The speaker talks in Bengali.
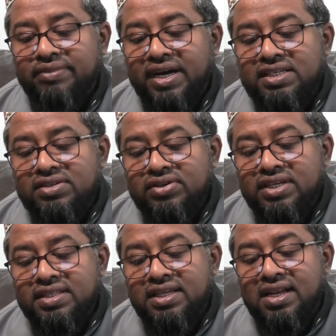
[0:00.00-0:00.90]
মাই
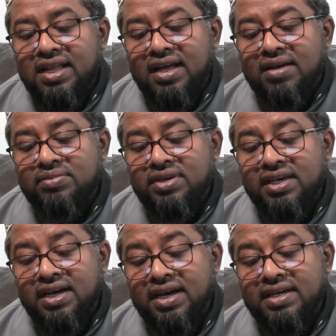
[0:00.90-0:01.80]
ইউরি দিল্লাহ
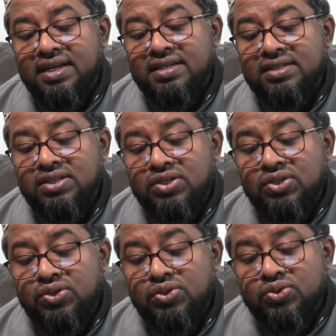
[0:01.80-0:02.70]
বিহি খাইরান
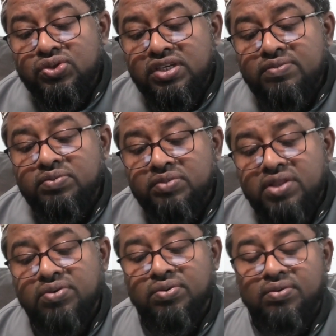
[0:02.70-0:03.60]
ইউসিব
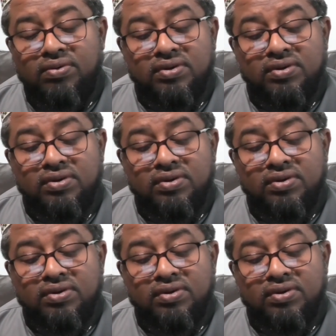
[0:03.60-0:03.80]
মিনহু